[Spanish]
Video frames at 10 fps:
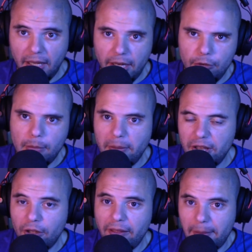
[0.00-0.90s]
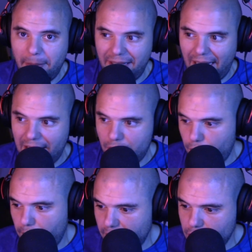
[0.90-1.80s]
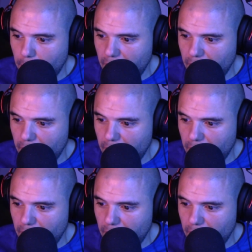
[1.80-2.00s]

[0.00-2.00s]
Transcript: en un momento de demanda alto. Esto, por